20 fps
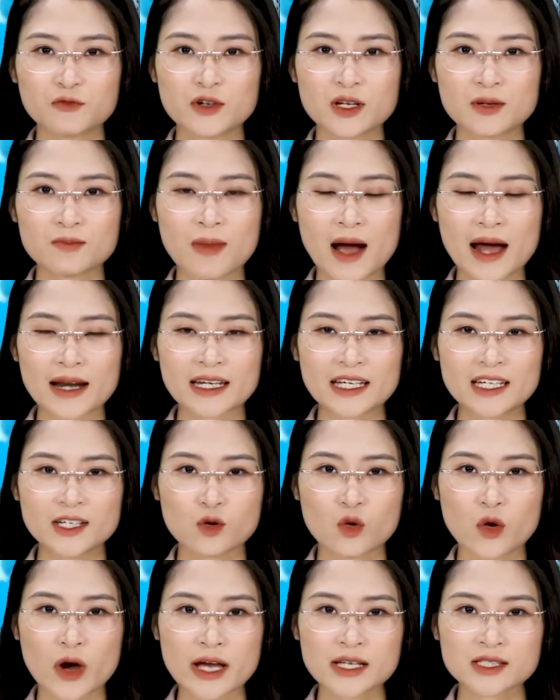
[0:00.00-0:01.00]
phiên bản
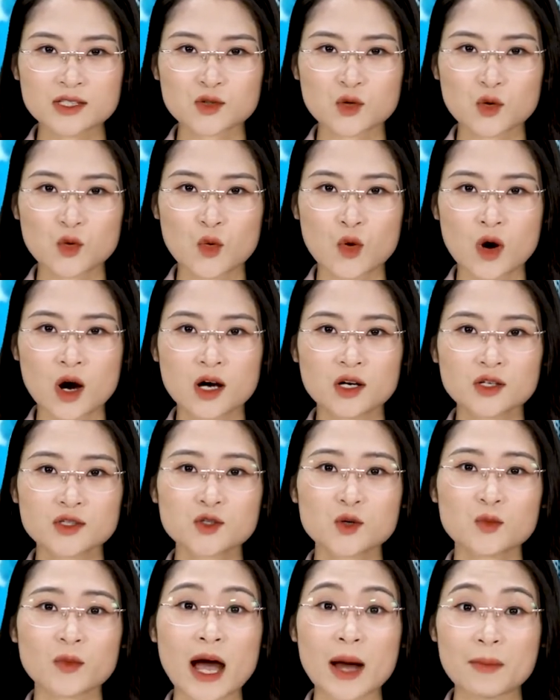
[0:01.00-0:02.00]
iOS của ứng
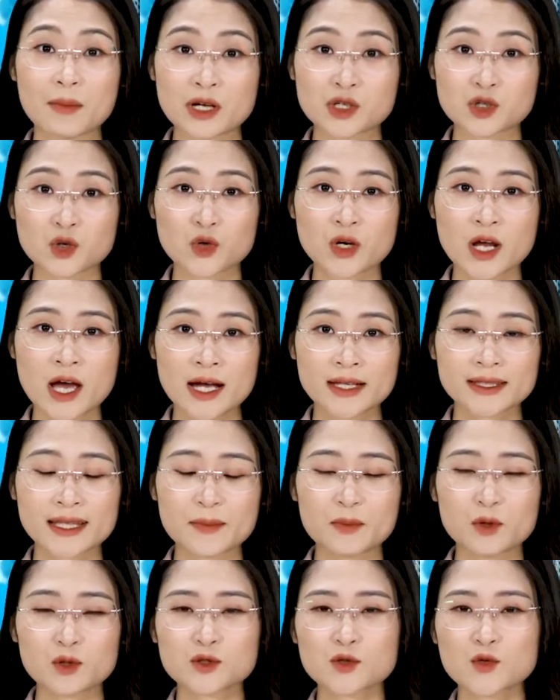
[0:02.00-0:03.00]
dụng Amazon tại
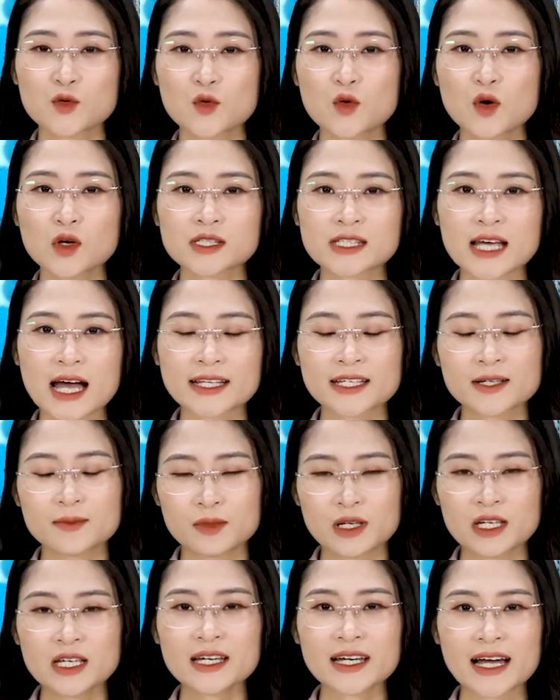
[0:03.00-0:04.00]
một số quốc gia như
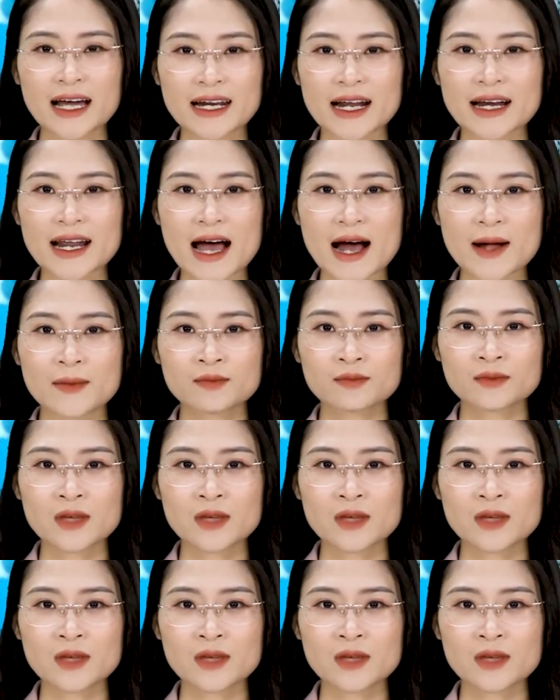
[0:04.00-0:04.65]
Mỹ, Canada.